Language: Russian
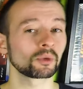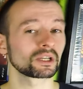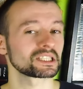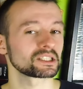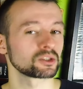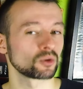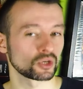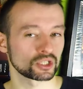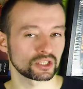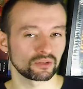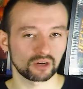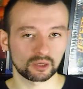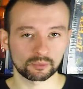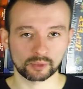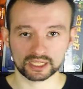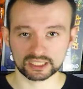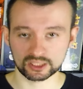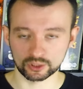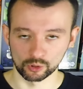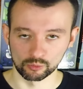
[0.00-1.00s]
от сложного к
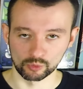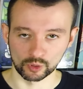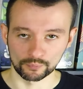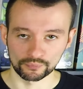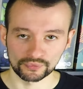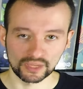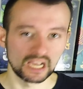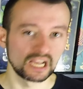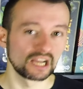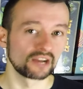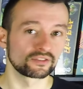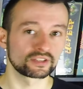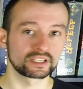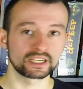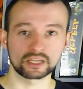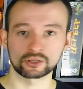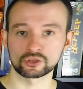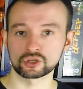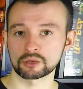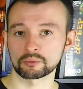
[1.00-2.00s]
простому. В
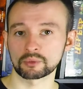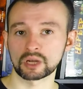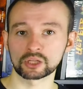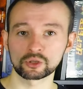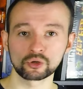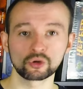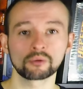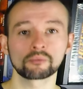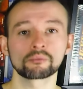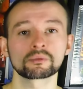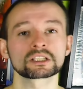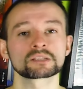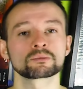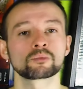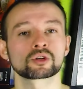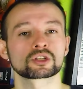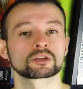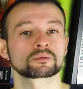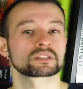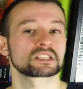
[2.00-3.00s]
следующем году мы
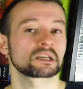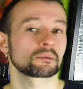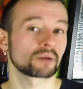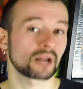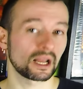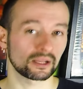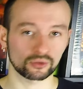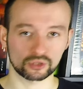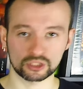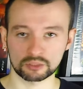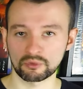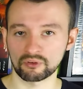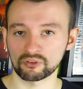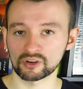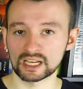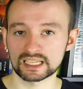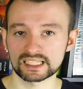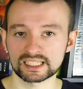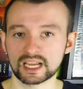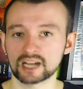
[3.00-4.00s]
сможем собрать у себя в
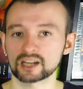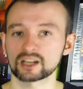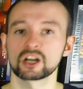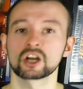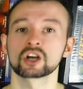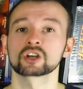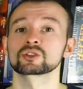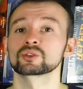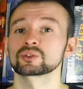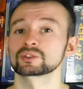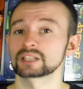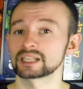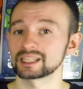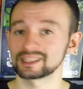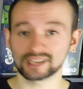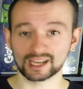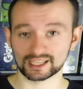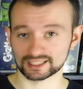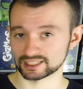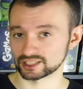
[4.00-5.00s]
гостях до
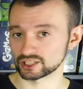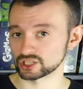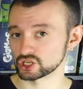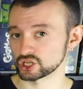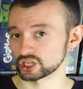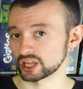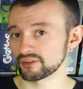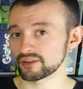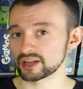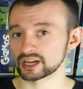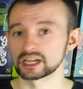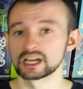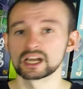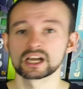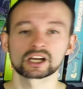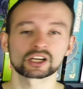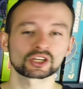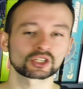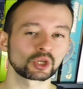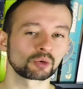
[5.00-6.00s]
13 человек,
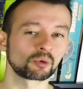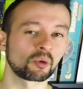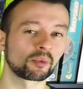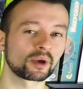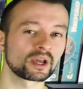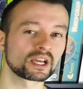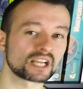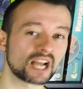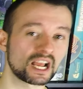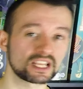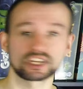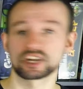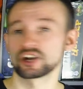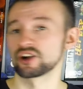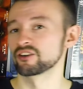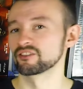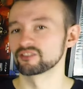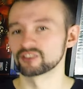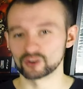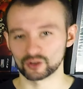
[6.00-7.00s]
чтобы поиграть
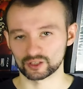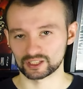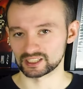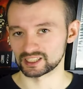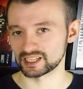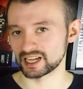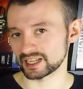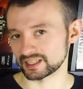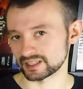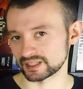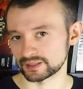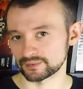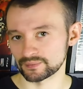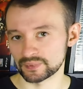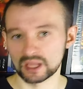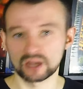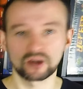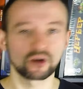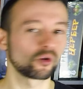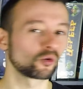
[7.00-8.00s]
в Rocket Cats.
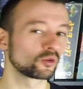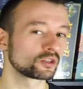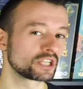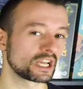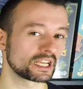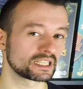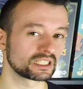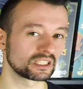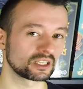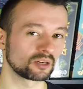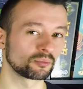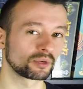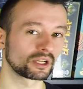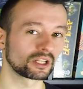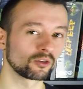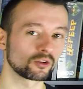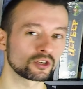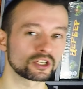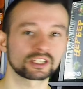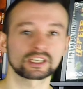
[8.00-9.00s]
Участникам
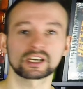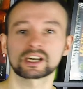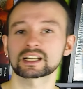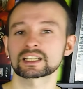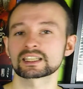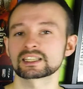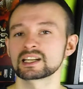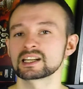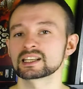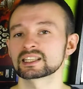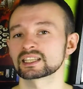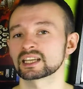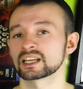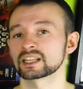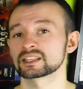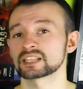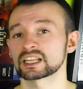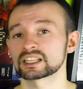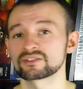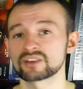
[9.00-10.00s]
предложат разделиться
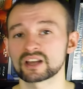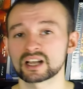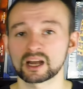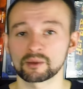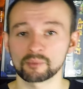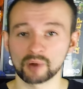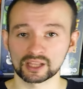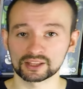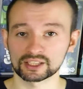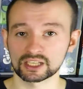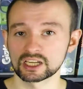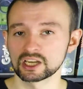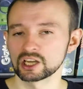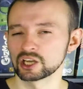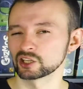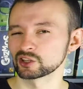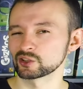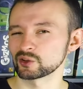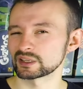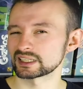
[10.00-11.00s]
на две команды,
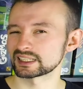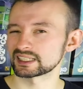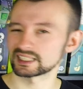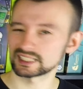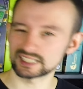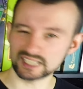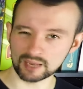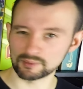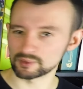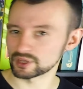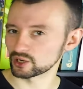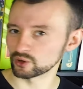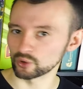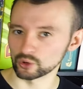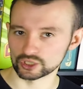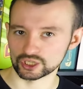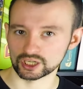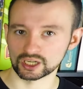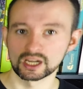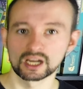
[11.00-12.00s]
то есть семьи
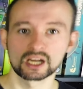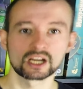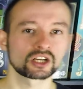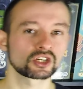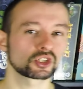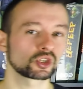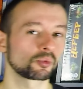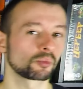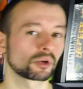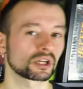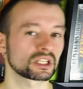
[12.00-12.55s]
кошек, чтобы